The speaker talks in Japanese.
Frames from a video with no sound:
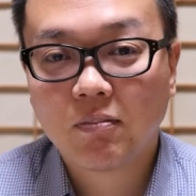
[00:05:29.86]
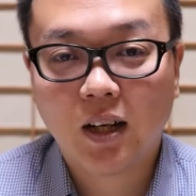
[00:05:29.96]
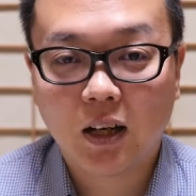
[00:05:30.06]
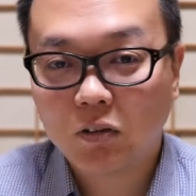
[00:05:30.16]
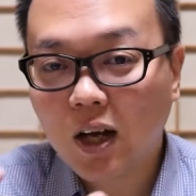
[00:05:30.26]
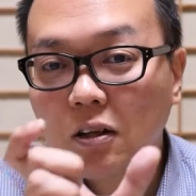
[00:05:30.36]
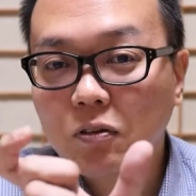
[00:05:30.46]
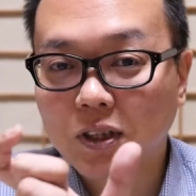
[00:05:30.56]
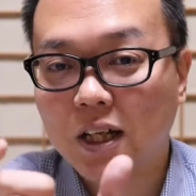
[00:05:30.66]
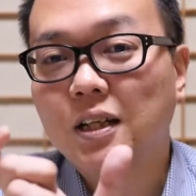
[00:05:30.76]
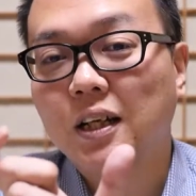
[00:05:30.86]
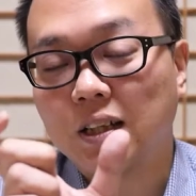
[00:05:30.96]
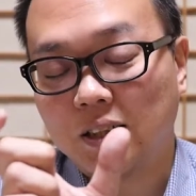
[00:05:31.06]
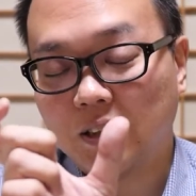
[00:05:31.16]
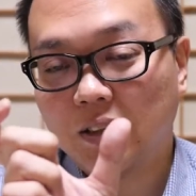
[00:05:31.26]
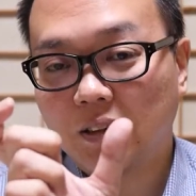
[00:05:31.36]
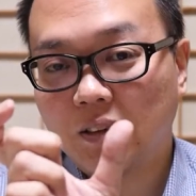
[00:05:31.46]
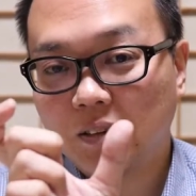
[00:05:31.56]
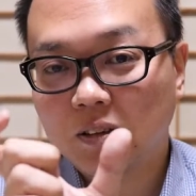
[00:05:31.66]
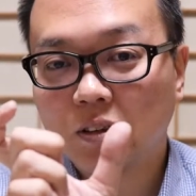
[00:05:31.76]
あの確保されてない
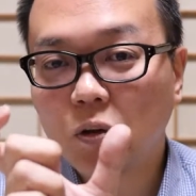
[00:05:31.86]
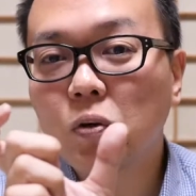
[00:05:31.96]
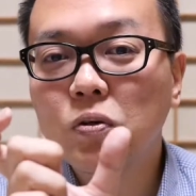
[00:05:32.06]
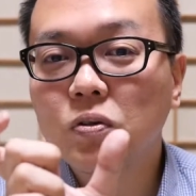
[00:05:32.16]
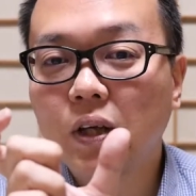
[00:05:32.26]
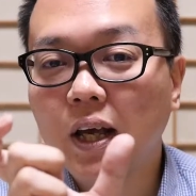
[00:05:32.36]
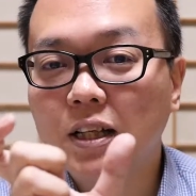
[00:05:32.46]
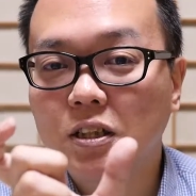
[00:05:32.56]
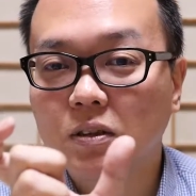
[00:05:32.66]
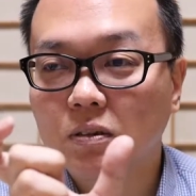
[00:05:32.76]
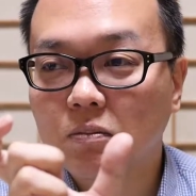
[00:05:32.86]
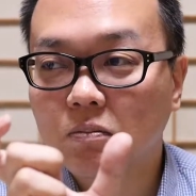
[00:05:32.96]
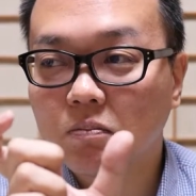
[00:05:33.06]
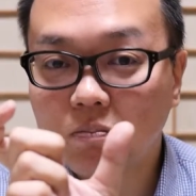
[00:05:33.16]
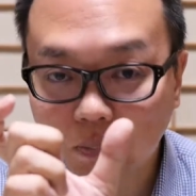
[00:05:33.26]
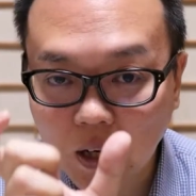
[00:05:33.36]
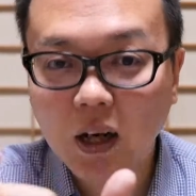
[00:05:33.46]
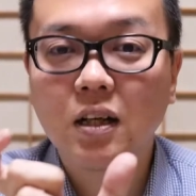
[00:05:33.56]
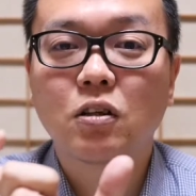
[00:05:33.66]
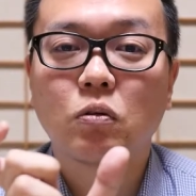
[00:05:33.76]
そういうケースばっ
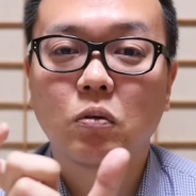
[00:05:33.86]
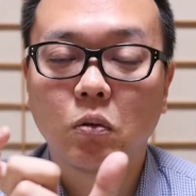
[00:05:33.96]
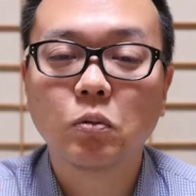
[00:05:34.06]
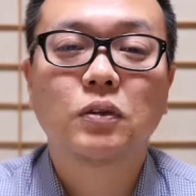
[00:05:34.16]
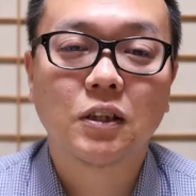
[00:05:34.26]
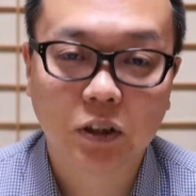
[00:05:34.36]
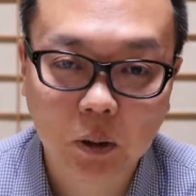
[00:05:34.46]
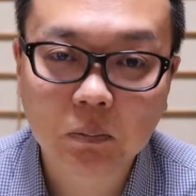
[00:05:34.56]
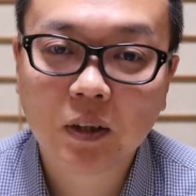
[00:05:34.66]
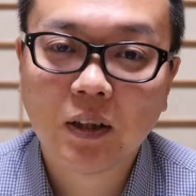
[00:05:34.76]
かりだと思うんですよ。